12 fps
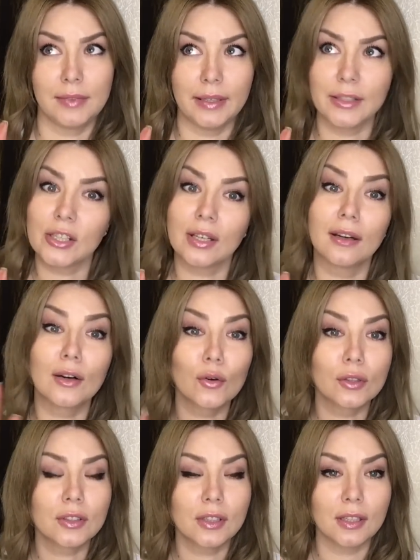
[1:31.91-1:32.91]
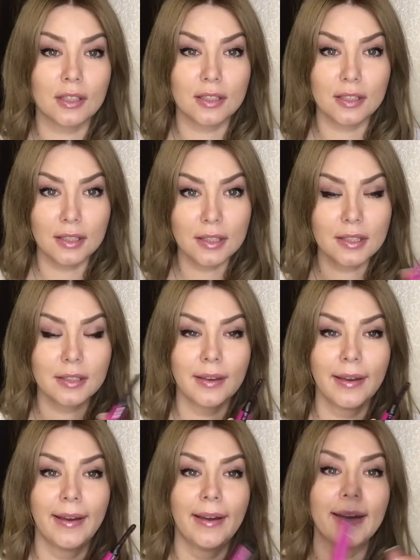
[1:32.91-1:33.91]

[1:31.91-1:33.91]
даже короткие ресницы,